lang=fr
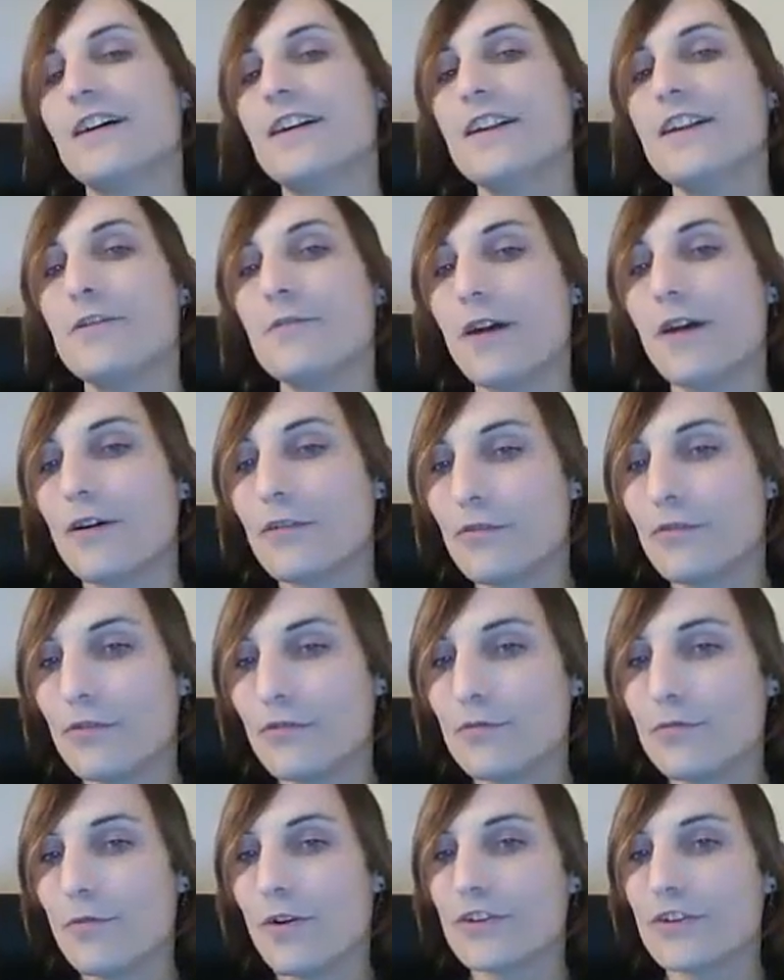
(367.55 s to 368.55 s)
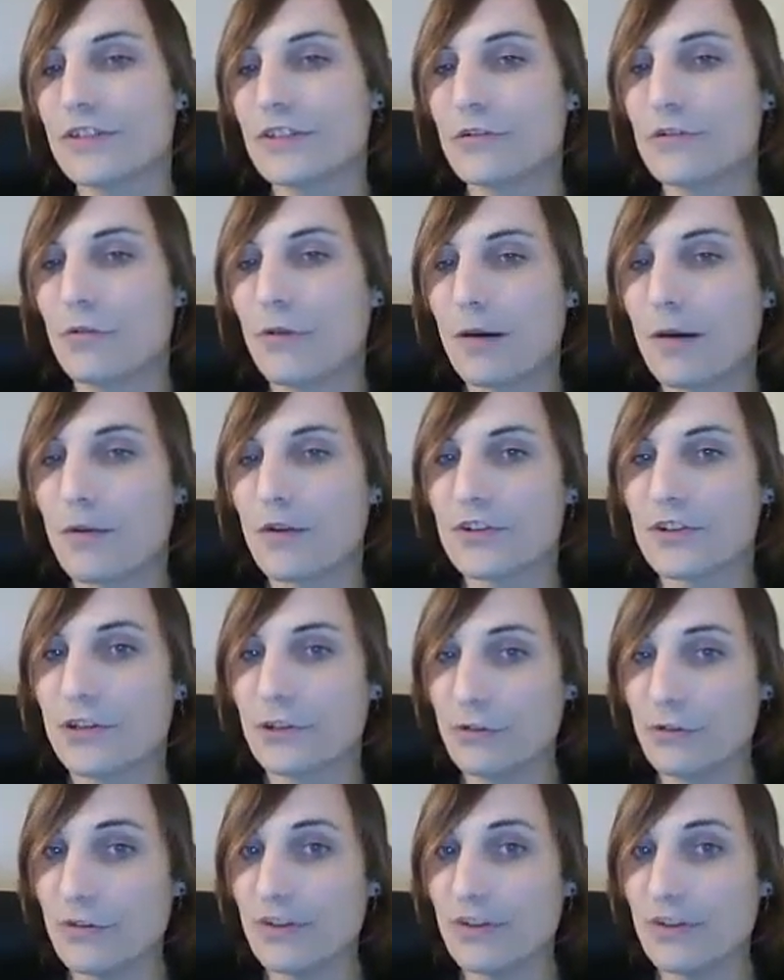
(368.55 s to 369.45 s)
les noirs font fou prend G2, roi prend G2.